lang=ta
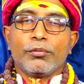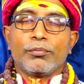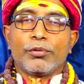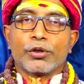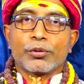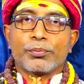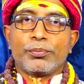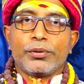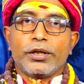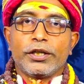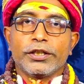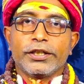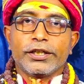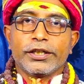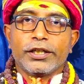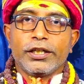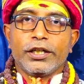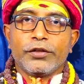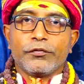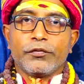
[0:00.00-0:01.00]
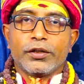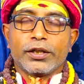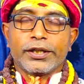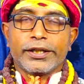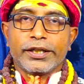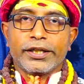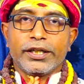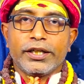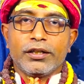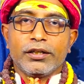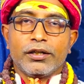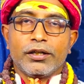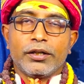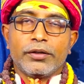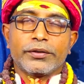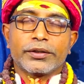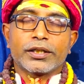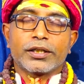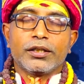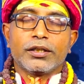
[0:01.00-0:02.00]
பொற்பாதங்களை வணங்கி
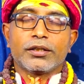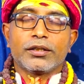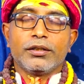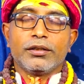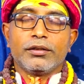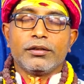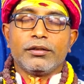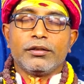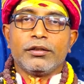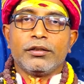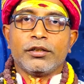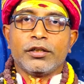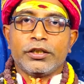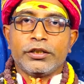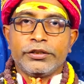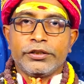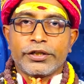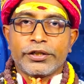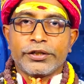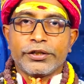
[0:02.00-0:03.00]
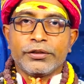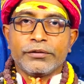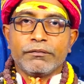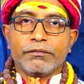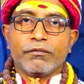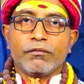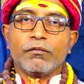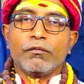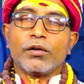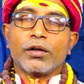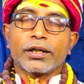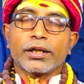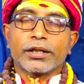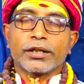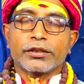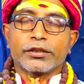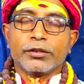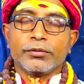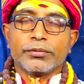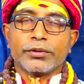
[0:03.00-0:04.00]
அவர்களுக்கு நன்றியும்
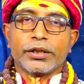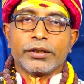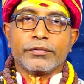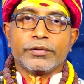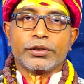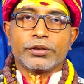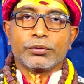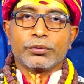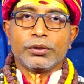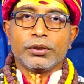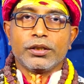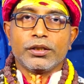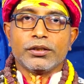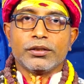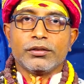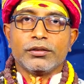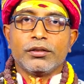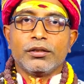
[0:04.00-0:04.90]
வணக்கத்தையும் தெரிவித்துக்கொண்டு